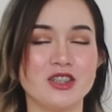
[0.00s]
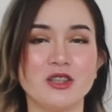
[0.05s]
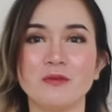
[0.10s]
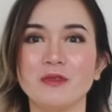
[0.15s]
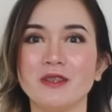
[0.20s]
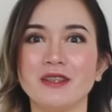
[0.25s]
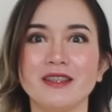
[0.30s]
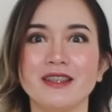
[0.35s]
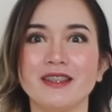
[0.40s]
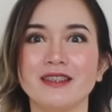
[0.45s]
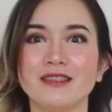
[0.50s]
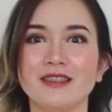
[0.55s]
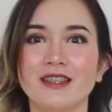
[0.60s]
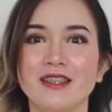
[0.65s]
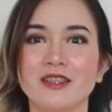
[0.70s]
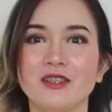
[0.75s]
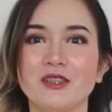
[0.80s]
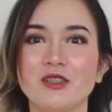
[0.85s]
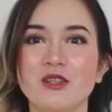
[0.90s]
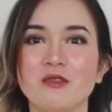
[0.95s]
Sobrang ganda
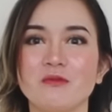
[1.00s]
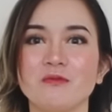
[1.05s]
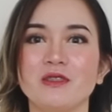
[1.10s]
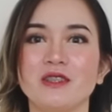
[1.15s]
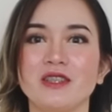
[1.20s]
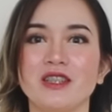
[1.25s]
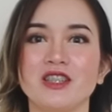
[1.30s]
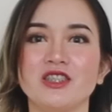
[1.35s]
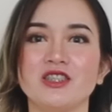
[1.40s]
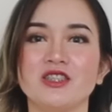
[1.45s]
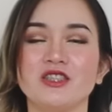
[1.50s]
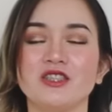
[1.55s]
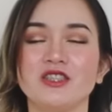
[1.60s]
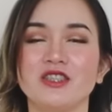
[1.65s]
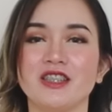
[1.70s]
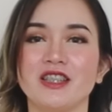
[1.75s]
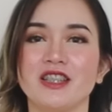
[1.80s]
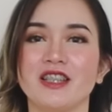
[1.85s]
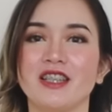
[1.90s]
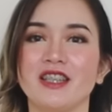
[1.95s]
ng combination
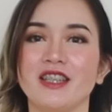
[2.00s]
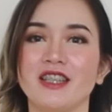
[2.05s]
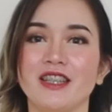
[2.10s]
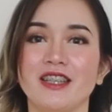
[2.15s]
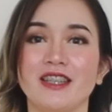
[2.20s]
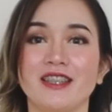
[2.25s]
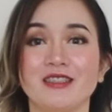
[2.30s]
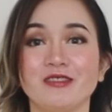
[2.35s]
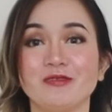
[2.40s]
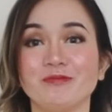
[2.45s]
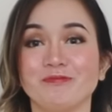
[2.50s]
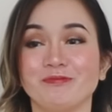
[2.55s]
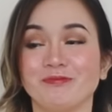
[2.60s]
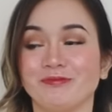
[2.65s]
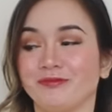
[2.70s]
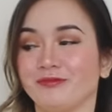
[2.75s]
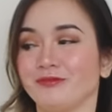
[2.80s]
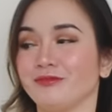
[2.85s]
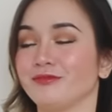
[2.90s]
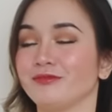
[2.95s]
niya. And,
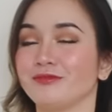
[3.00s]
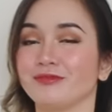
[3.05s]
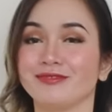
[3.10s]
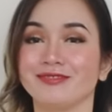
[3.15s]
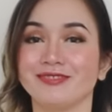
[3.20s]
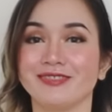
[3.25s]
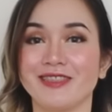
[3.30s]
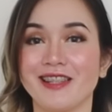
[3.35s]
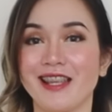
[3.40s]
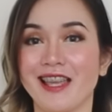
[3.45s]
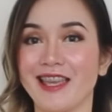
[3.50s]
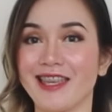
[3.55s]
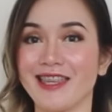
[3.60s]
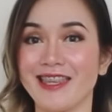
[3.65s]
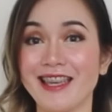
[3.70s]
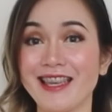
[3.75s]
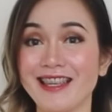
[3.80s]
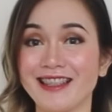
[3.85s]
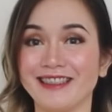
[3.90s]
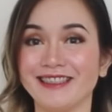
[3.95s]

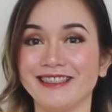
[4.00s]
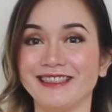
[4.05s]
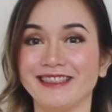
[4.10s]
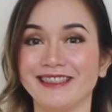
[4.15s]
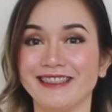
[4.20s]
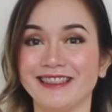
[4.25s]
yan yeah.